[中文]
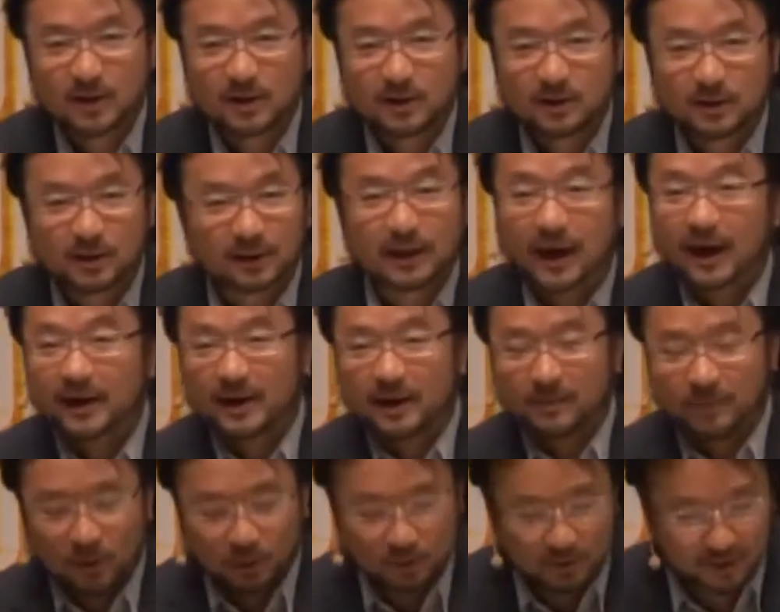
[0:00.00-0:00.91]
那他也
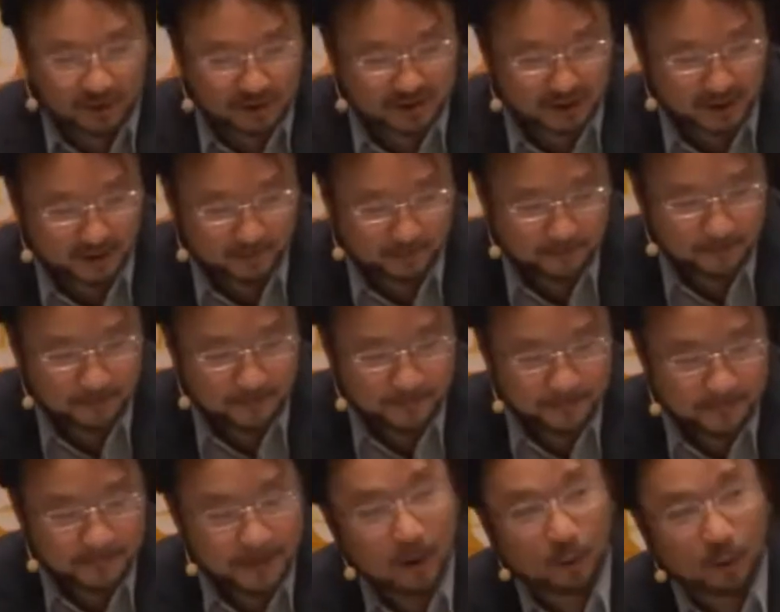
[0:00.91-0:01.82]
没有得奖。
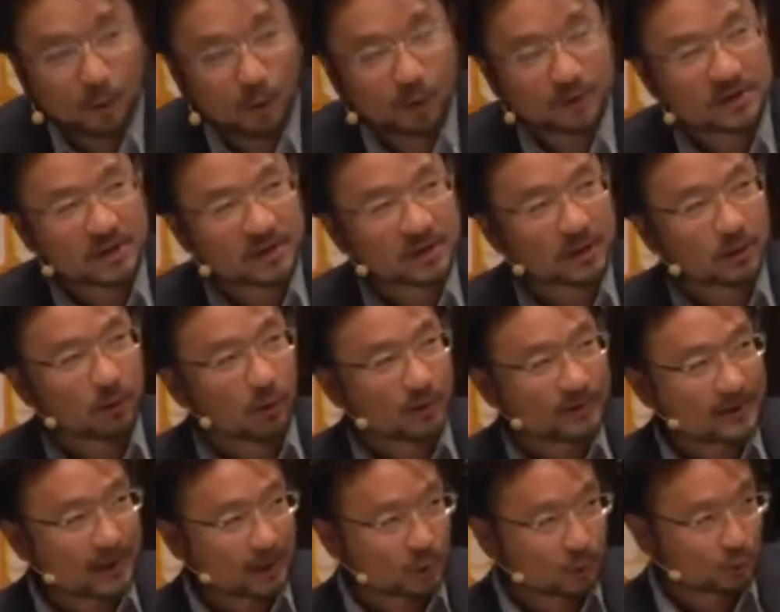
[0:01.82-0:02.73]
那我我记得我
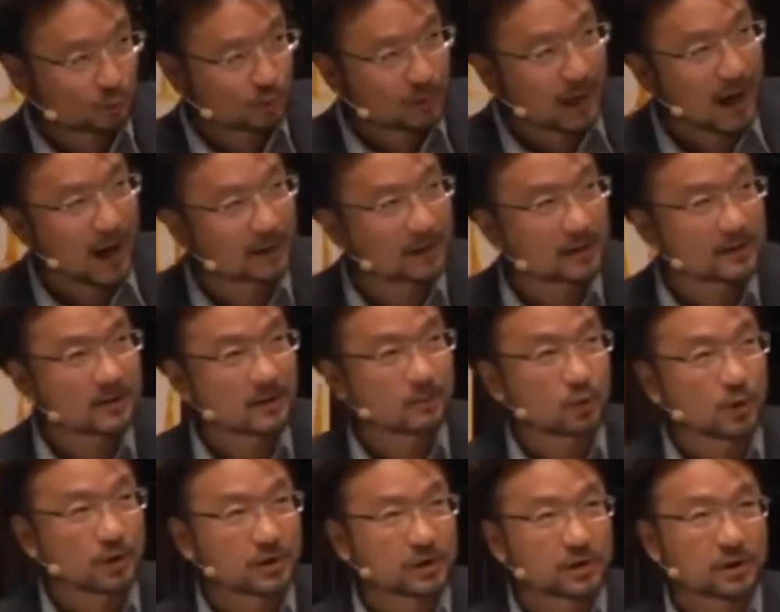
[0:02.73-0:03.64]
在读他的这
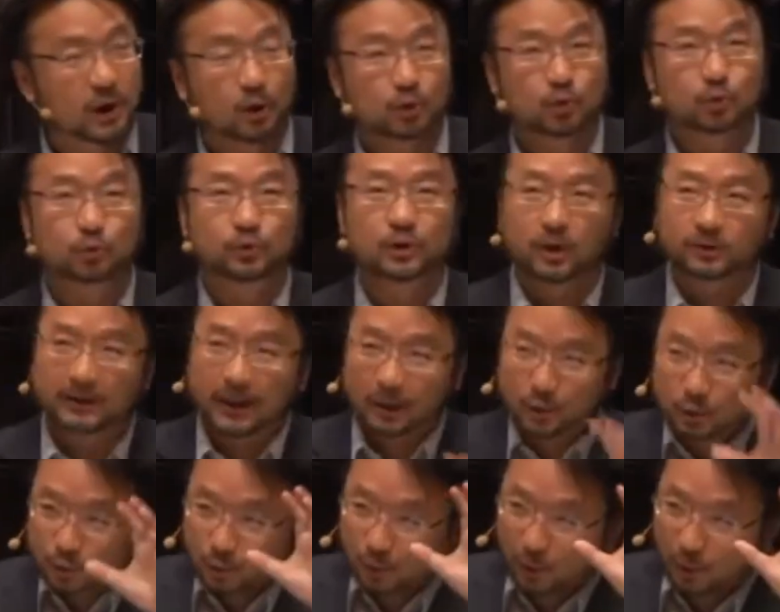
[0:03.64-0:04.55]
卷小说到他
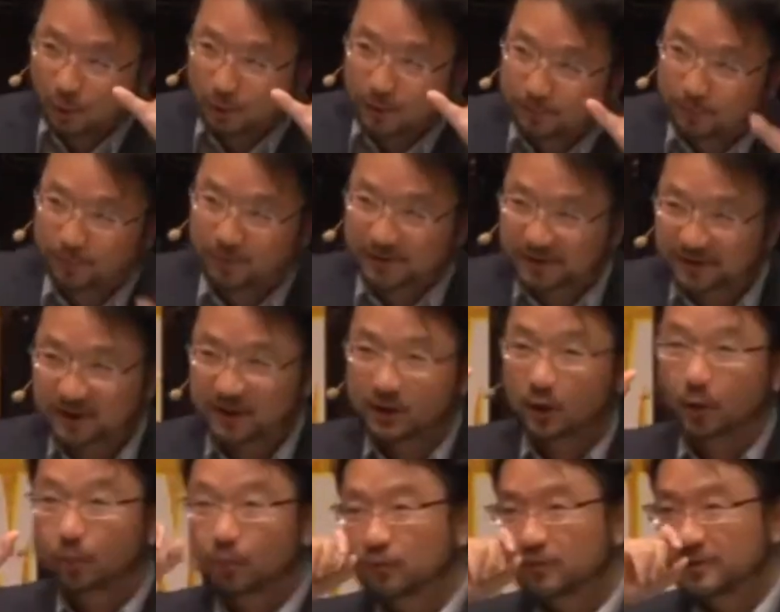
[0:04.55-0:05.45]
最后一部分第
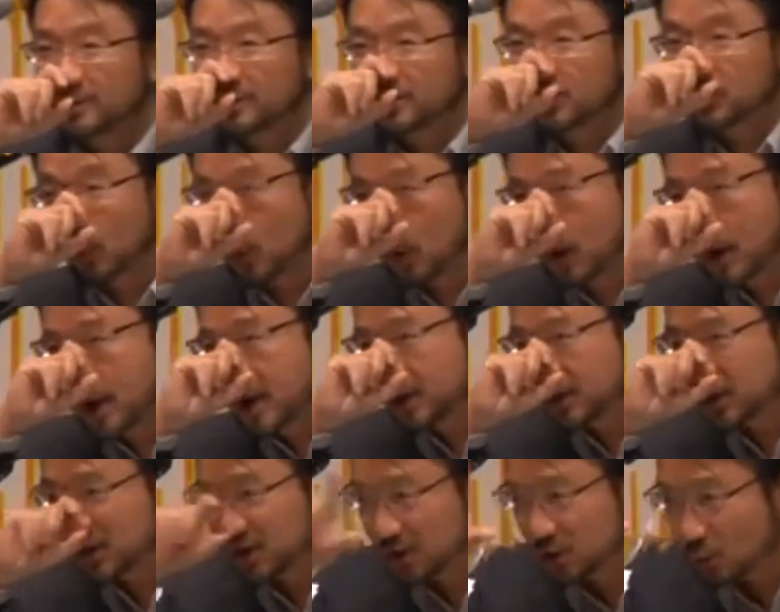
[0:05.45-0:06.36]
六部分的时候，
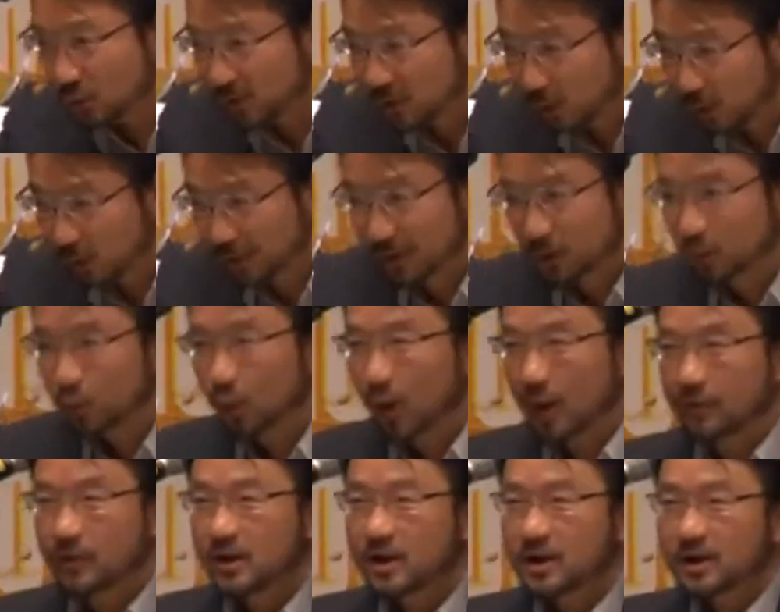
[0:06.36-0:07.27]
其中有一
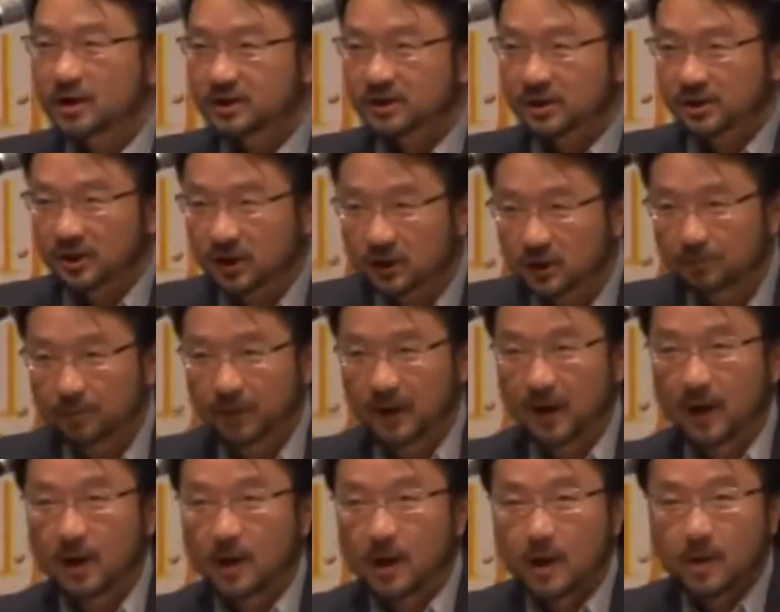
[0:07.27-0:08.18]
段是特
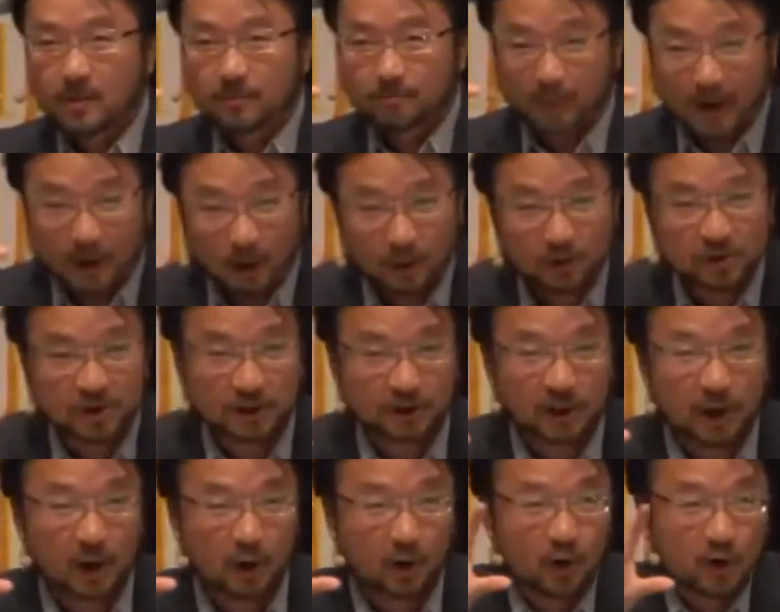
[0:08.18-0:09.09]
别描写
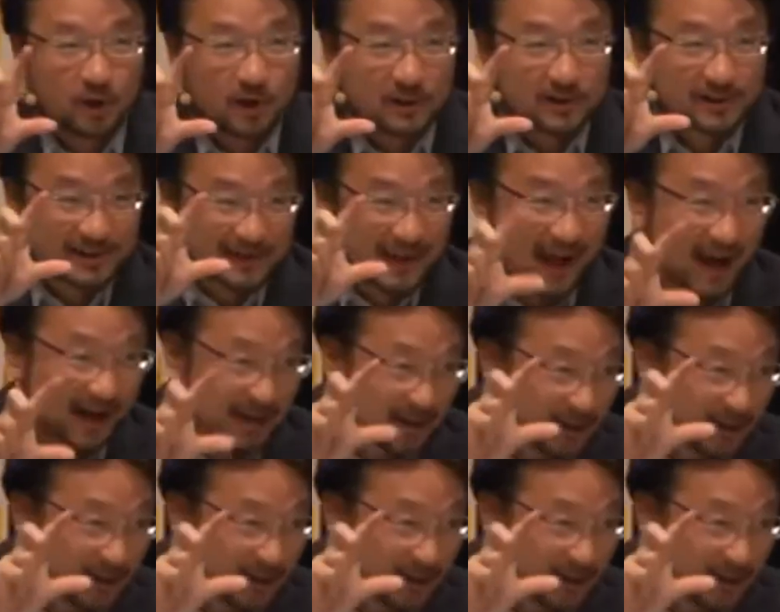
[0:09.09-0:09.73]
到斯大林